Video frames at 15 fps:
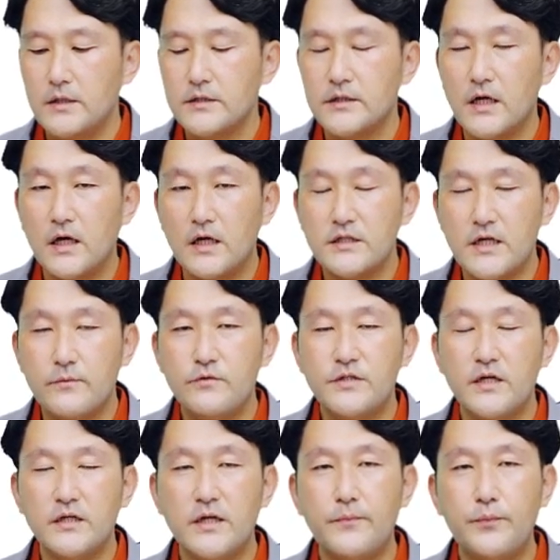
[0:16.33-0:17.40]
자, 아까
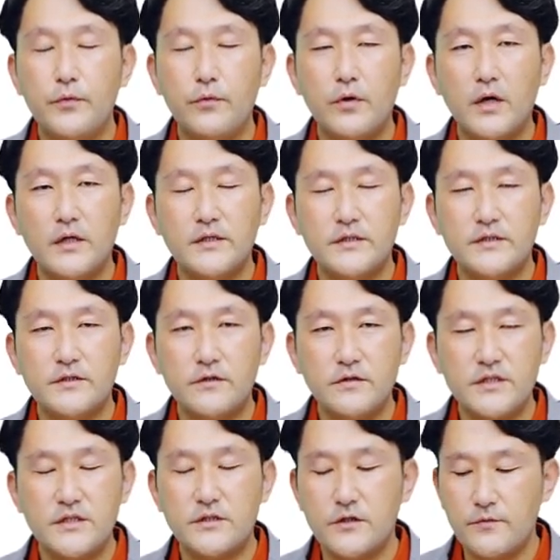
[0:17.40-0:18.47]
재무상태표가 특정
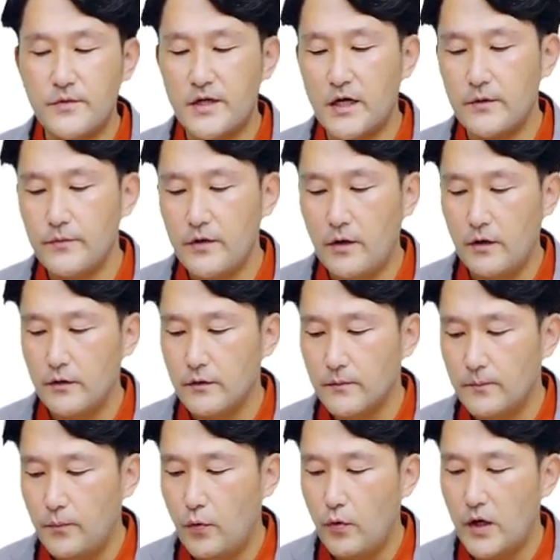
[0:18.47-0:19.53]
시점이라면,
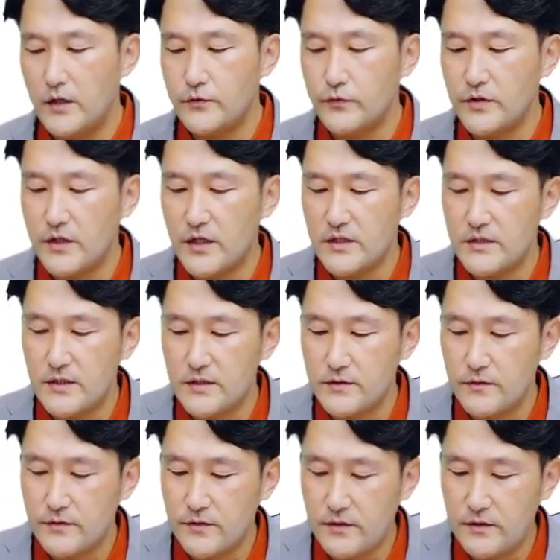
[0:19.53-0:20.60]
포괄
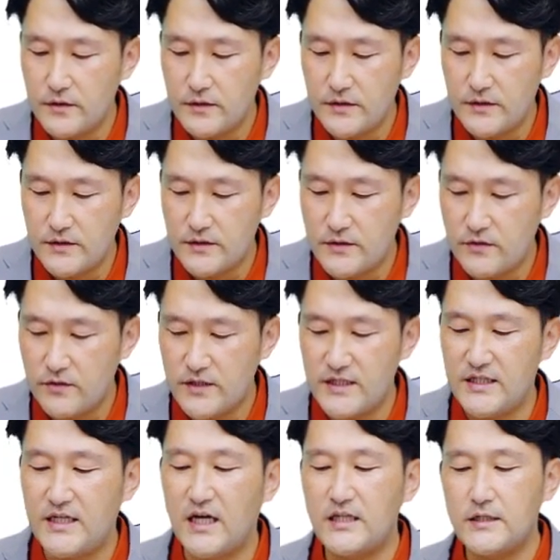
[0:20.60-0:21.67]
손익계산서는 특정
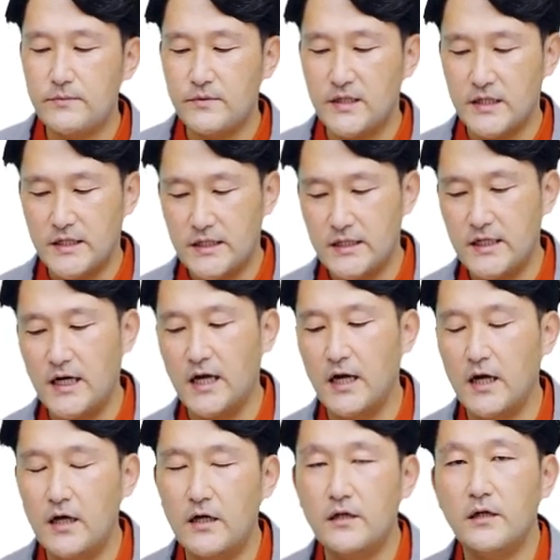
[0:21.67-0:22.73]
기간입니다.
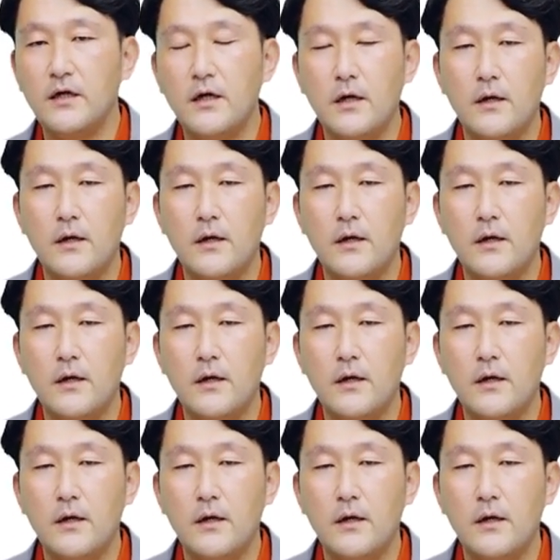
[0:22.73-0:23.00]
기간.